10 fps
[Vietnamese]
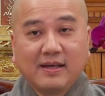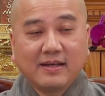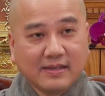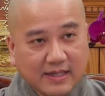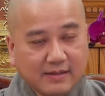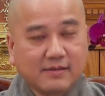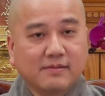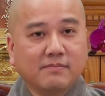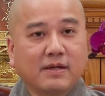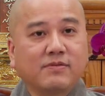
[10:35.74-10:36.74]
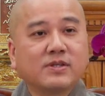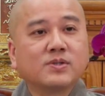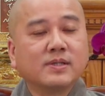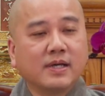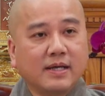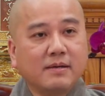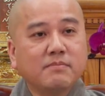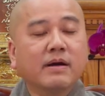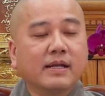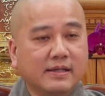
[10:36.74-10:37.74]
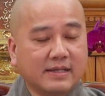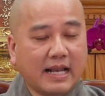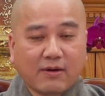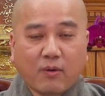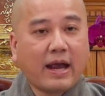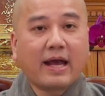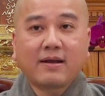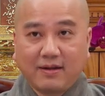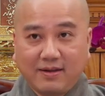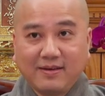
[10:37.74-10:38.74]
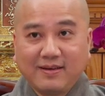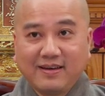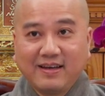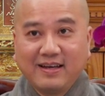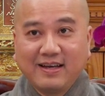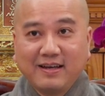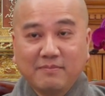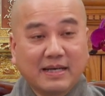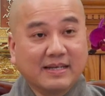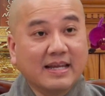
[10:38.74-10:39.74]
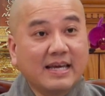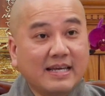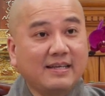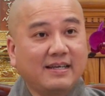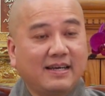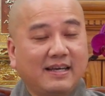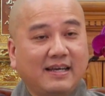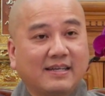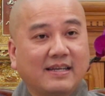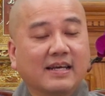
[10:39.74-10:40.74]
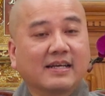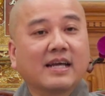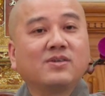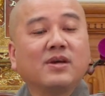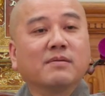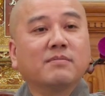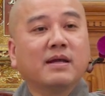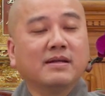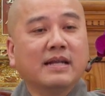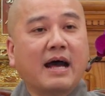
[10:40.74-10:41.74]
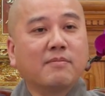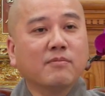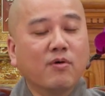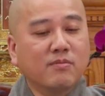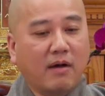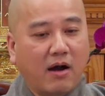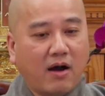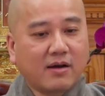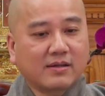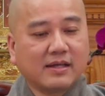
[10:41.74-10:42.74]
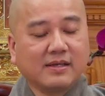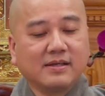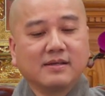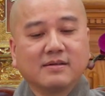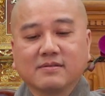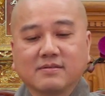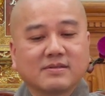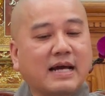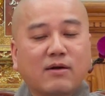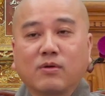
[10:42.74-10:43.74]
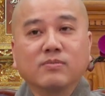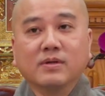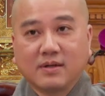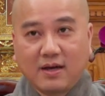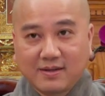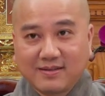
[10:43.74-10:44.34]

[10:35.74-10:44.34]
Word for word: Nhưng mình phải suy nghĩ mình là khỏe rồi, mình đi thì cái chuyện mình đã buông bỏ thì sao cũng được hết.